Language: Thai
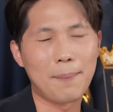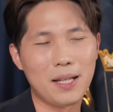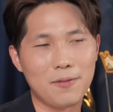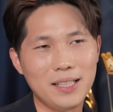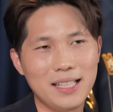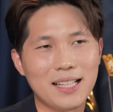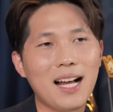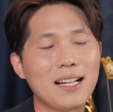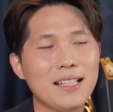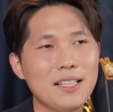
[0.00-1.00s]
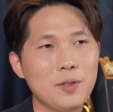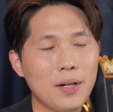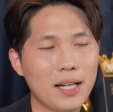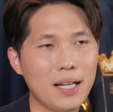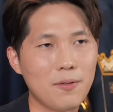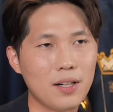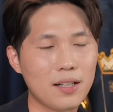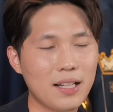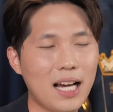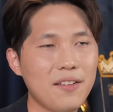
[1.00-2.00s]
กลายเป็นวิถีทางที่ช่วยให้
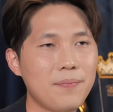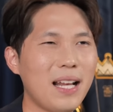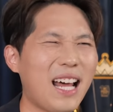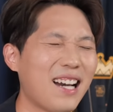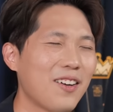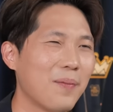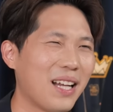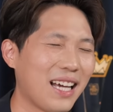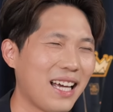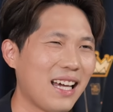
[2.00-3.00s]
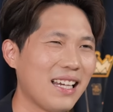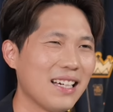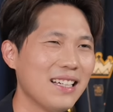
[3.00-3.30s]
work life balance ของพนักงานเนี่